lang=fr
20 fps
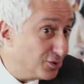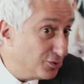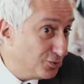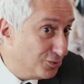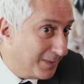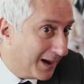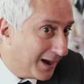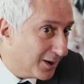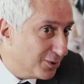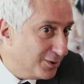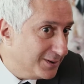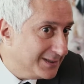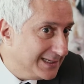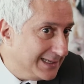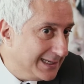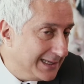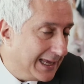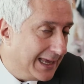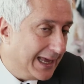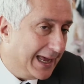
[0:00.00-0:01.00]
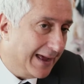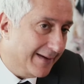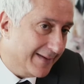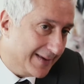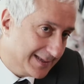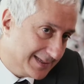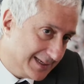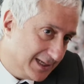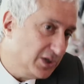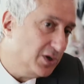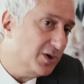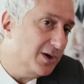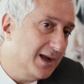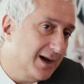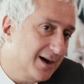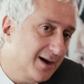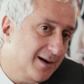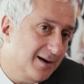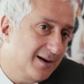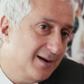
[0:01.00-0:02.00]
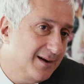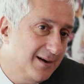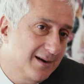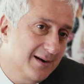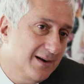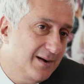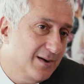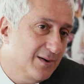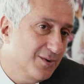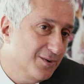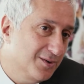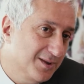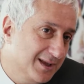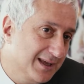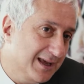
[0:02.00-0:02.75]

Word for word: gens du marketing, avec ces gens-là, on